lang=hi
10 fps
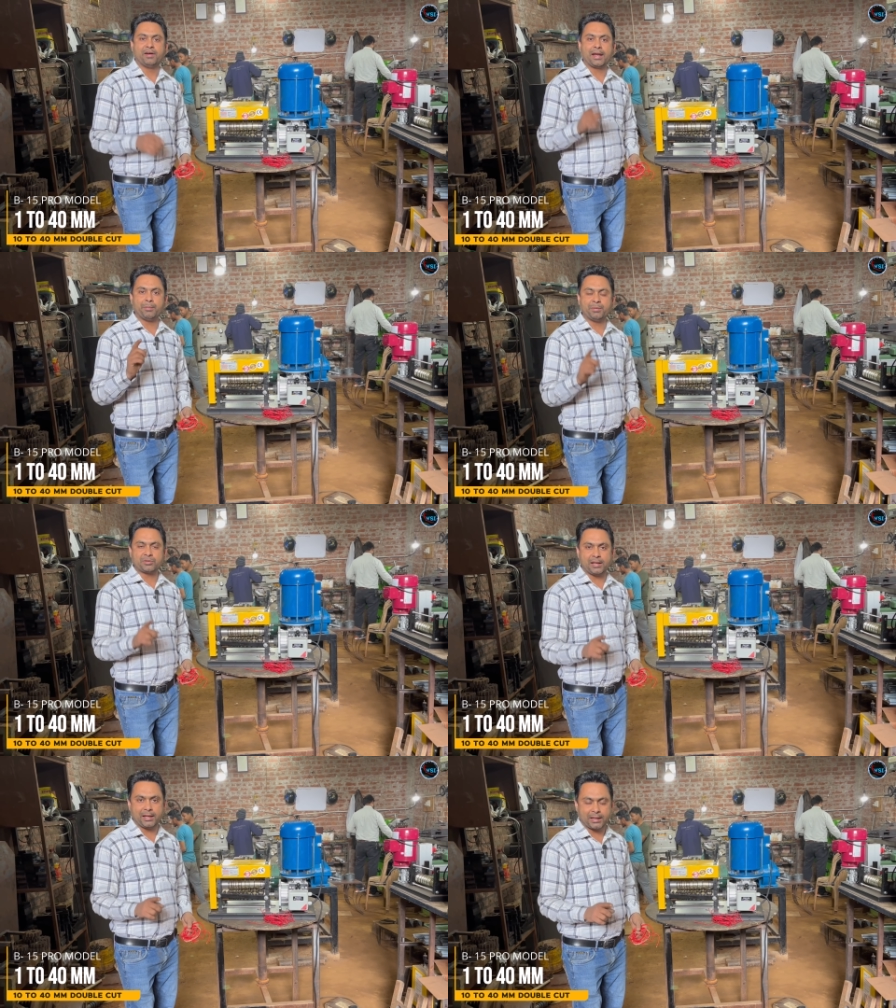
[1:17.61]
1 एम mm
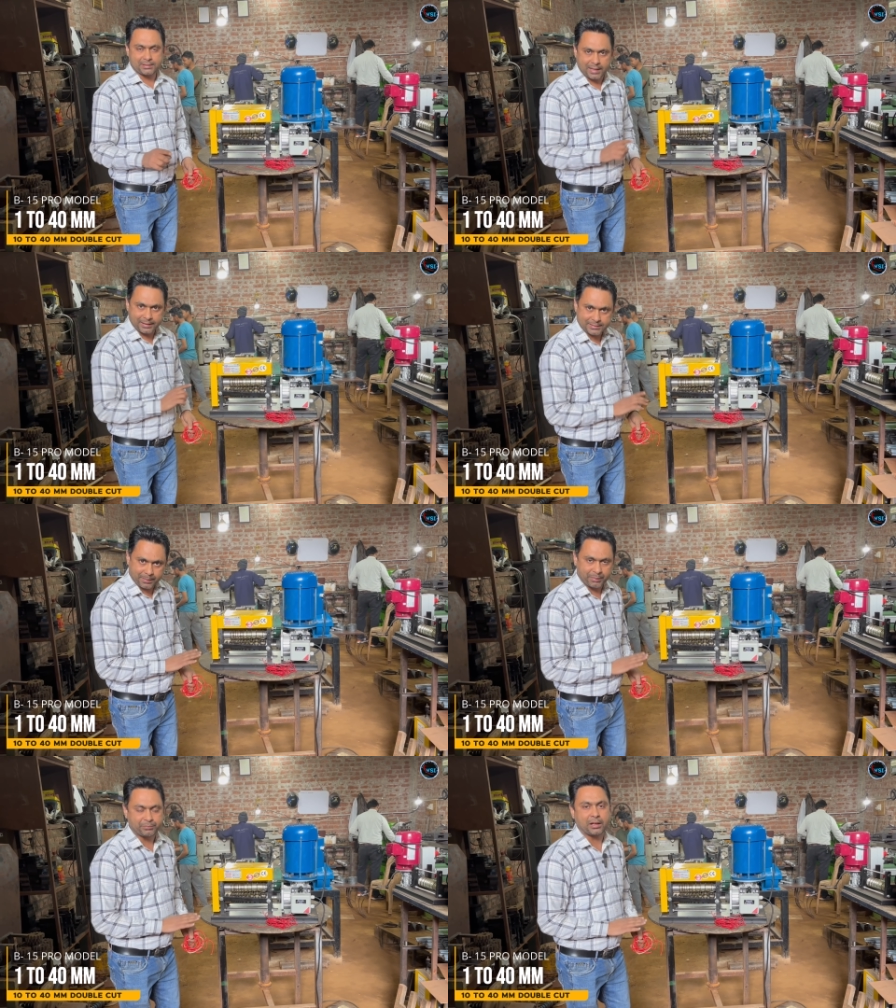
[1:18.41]
से लेकर 40
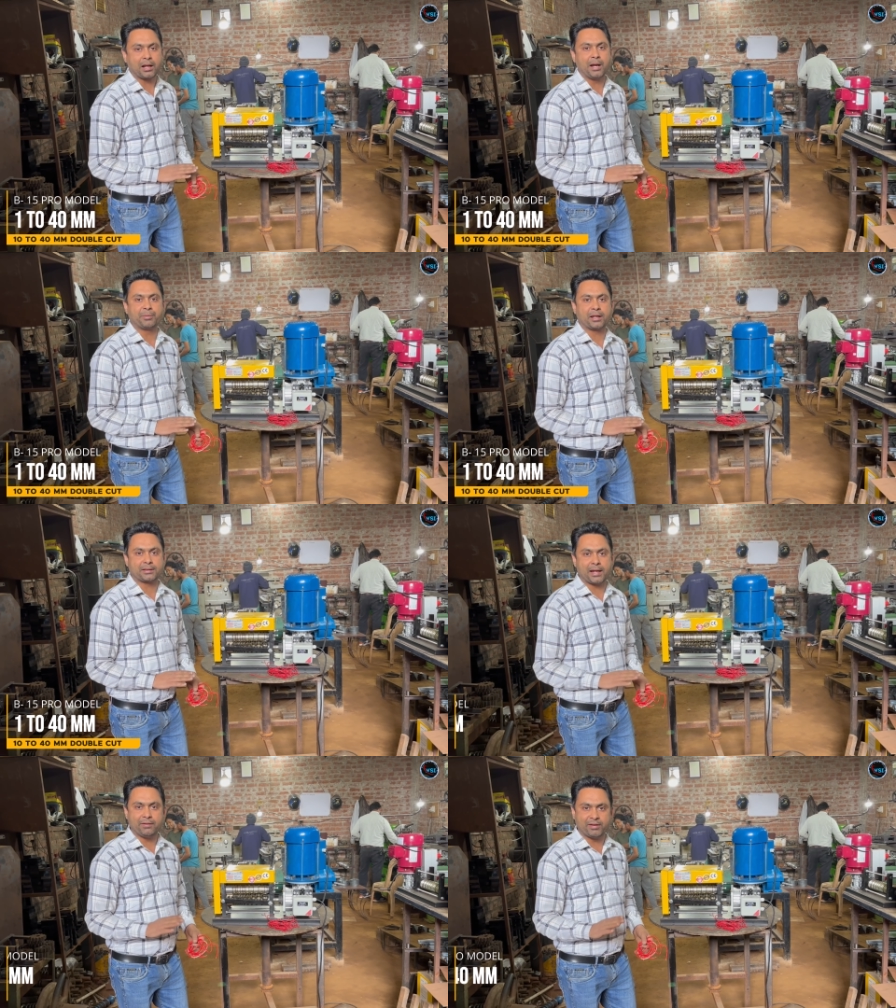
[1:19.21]
एम mm तक काम
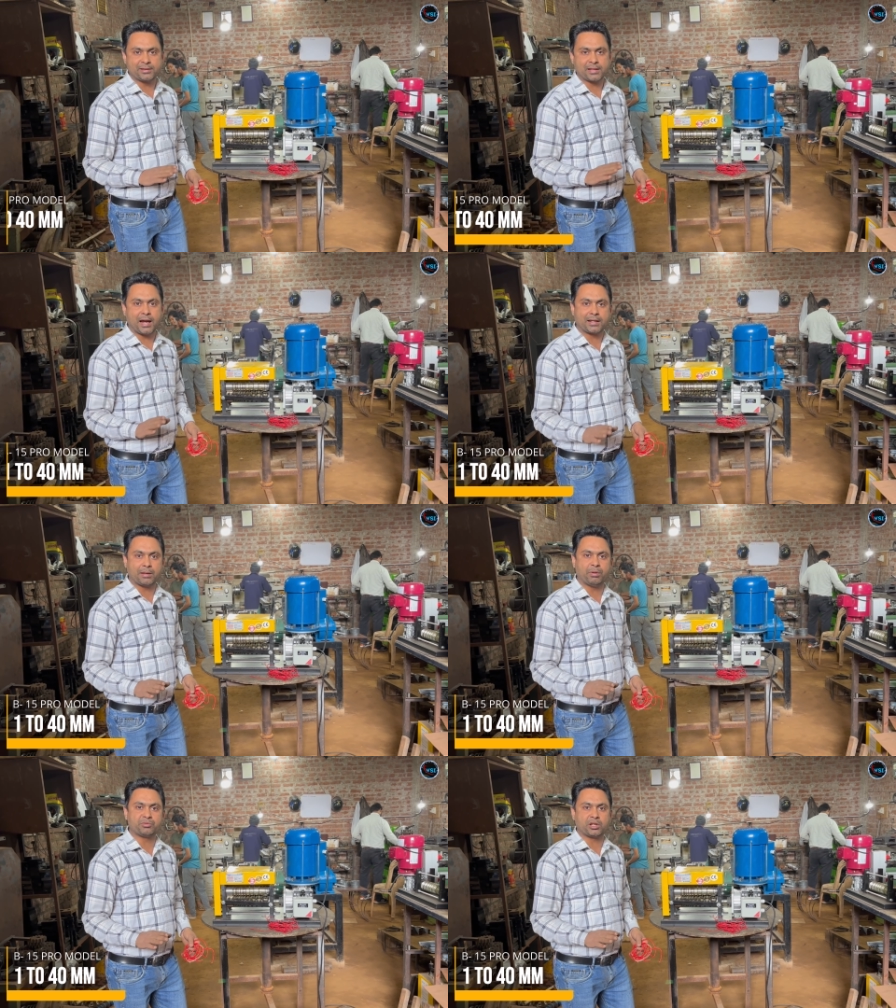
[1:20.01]
करता है 1 से 8
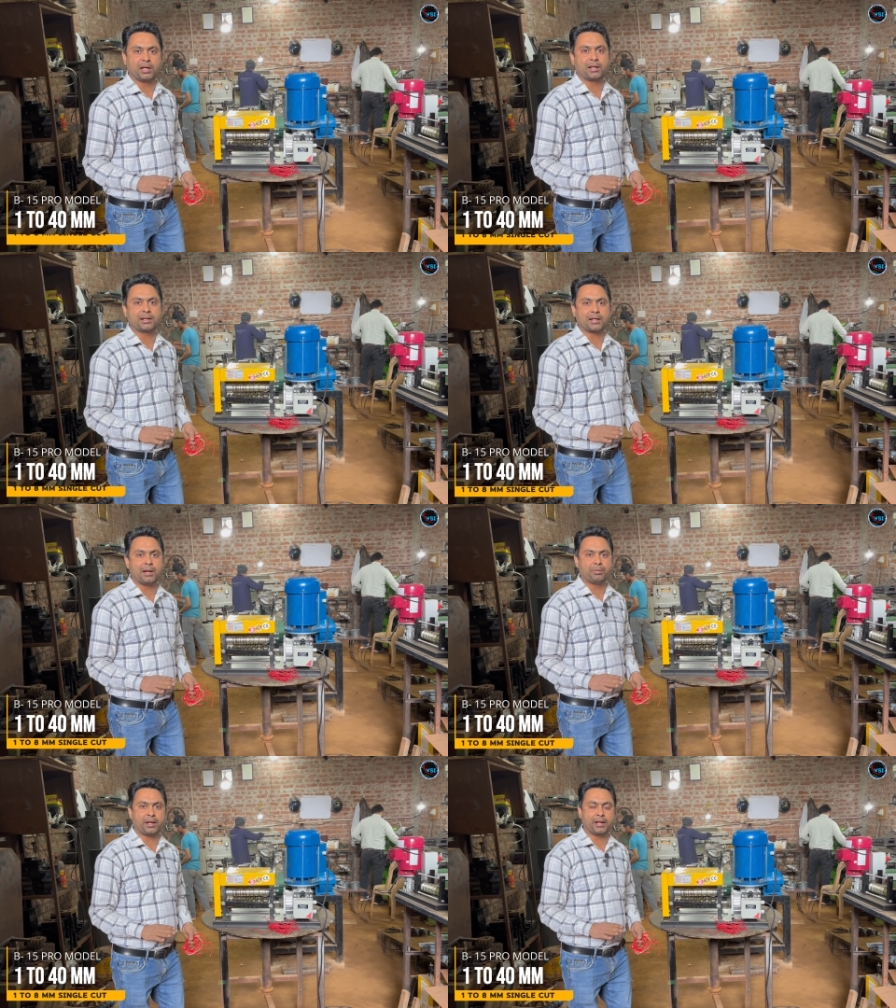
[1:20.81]
एम mm सिंगल कट
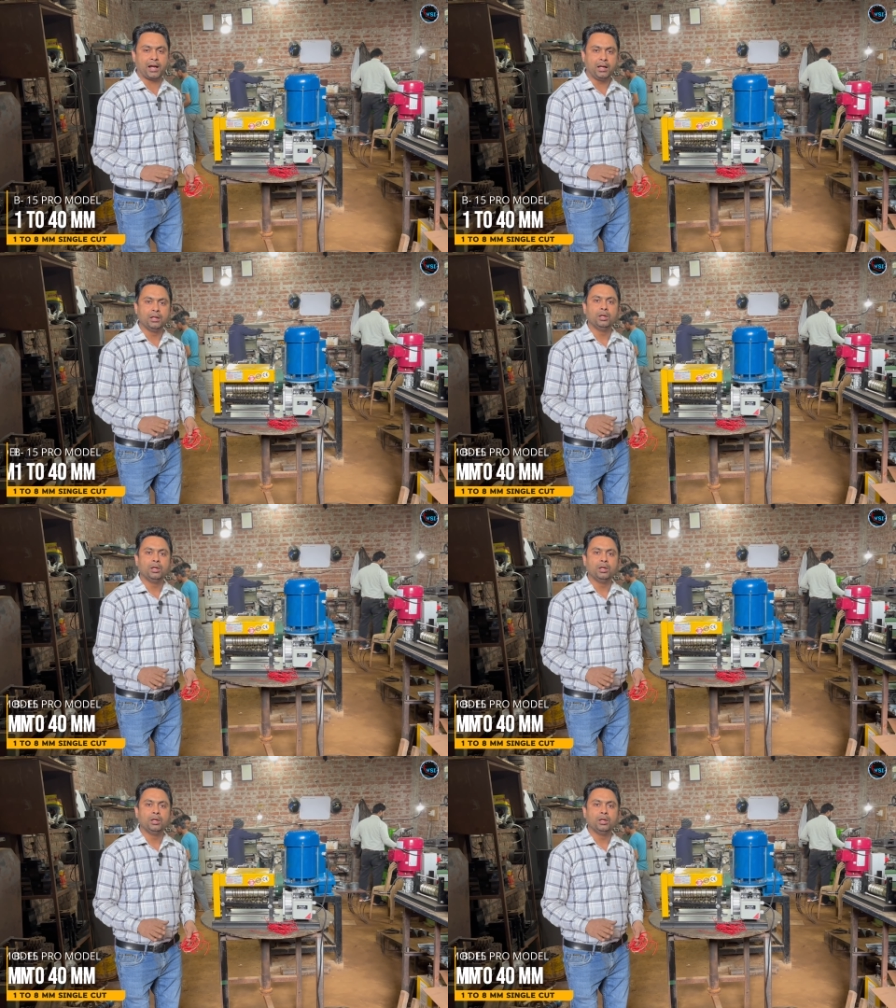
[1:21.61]
काम करेगा